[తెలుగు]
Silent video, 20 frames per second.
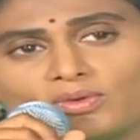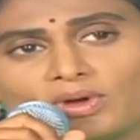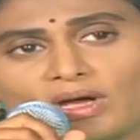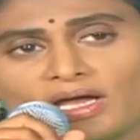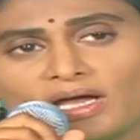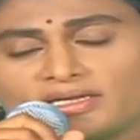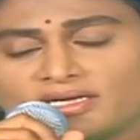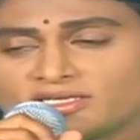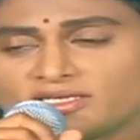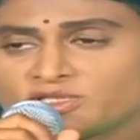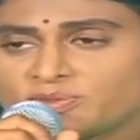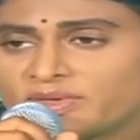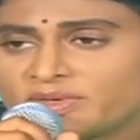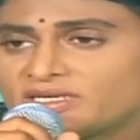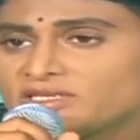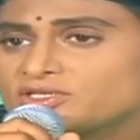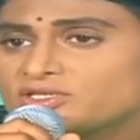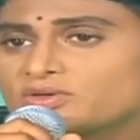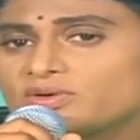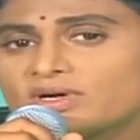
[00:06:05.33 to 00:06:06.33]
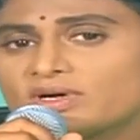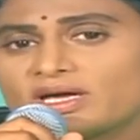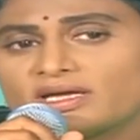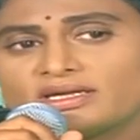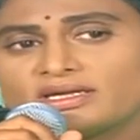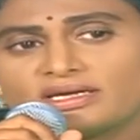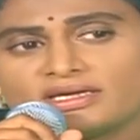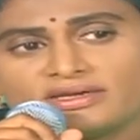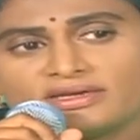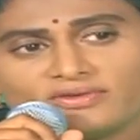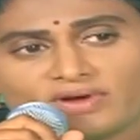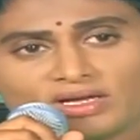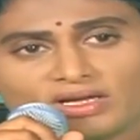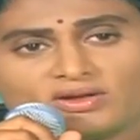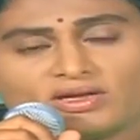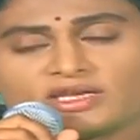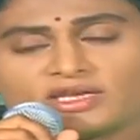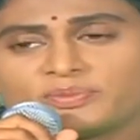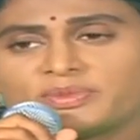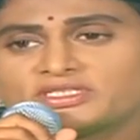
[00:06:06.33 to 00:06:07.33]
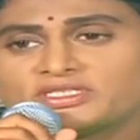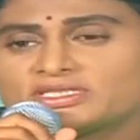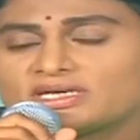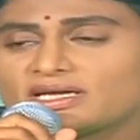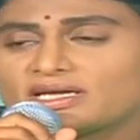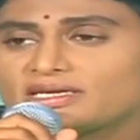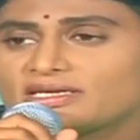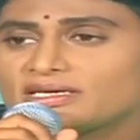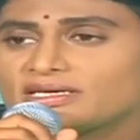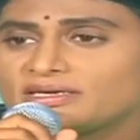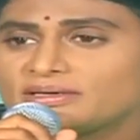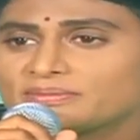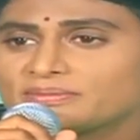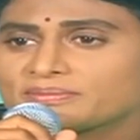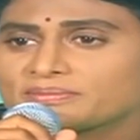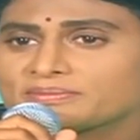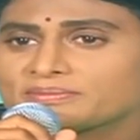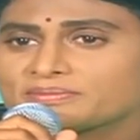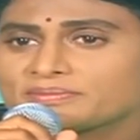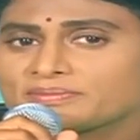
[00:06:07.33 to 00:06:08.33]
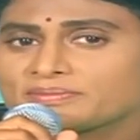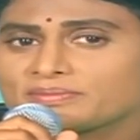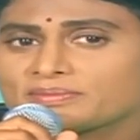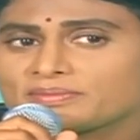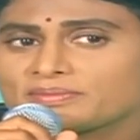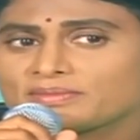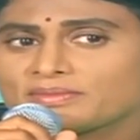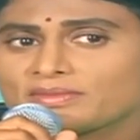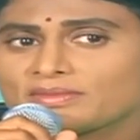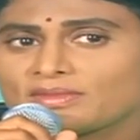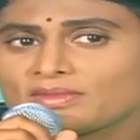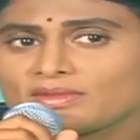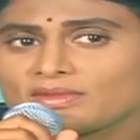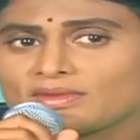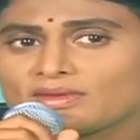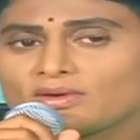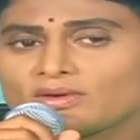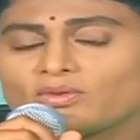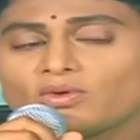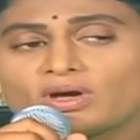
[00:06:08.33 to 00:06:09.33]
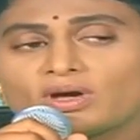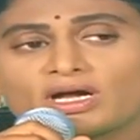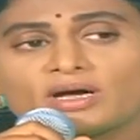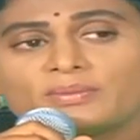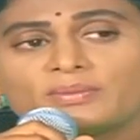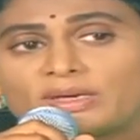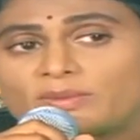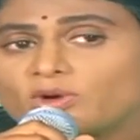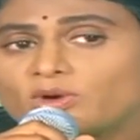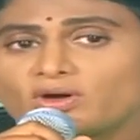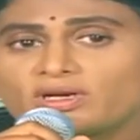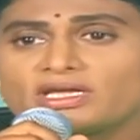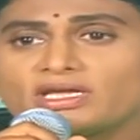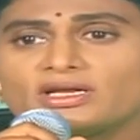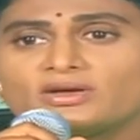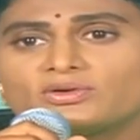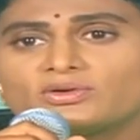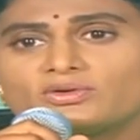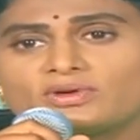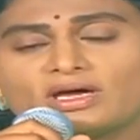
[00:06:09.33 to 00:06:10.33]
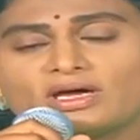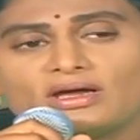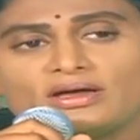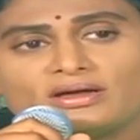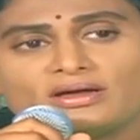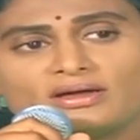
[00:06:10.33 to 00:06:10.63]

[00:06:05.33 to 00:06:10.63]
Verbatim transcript: ఆయనను స్మరించుకోవడానికి నివాళులు అర్పించడానికి ఒక్క మెమోరియల్ కూడా